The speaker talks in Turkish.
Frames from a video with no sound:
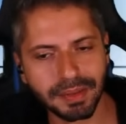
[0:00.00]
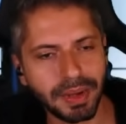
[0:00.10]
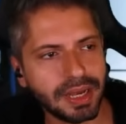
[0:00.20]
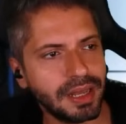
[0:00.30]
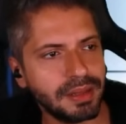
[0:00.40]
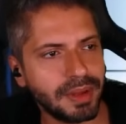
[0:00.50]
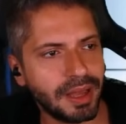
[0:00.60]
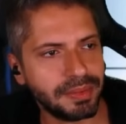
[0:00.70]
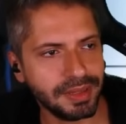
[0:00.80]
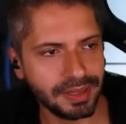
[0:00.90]
Bakalım
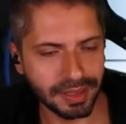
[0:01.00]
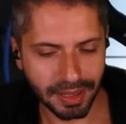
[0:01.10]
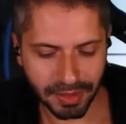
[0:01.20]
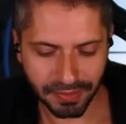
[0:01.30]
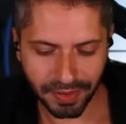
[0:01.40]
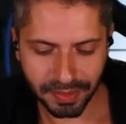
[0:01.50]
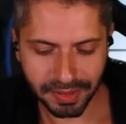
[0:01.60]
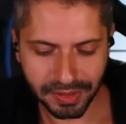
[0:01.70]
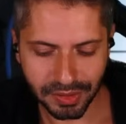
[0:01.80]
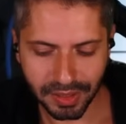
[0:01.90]
abi hemen
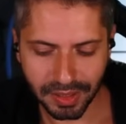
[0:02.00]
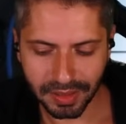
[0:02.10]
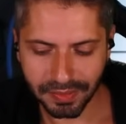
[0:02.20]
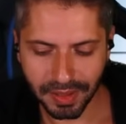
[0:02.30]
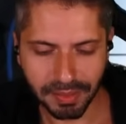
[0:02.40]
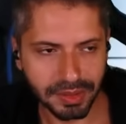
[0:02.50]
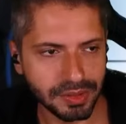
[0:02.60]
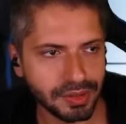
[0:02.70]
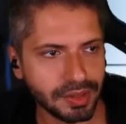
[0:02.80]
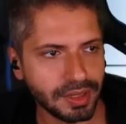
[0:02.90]
Fabrizio'ya.
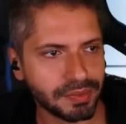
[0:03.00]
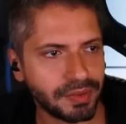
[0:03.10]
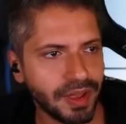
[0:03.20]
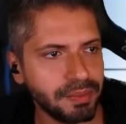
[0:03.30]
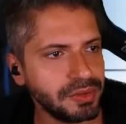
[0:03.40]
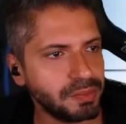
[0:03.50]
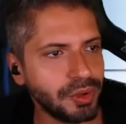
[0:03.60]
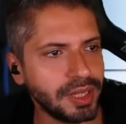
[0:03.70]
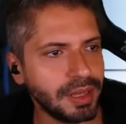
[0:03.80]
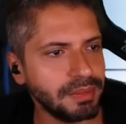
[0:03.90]
Fabrizio da Fabri...
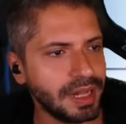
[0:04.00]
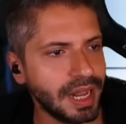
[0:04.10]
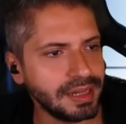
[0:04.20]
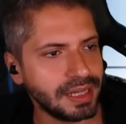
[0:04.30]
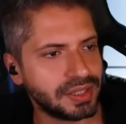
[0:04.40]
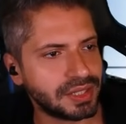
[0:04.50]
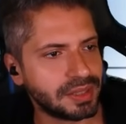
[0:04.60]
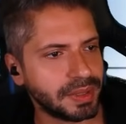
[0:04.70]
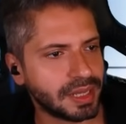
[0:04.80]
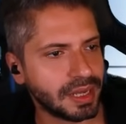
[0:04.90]
bu adam da nereden
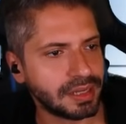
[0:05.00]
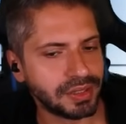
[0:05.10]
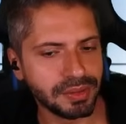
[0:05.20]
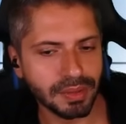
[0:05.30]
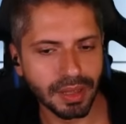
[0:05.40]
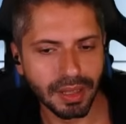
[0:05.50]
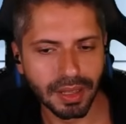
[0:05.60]
çıktı be kardeşim?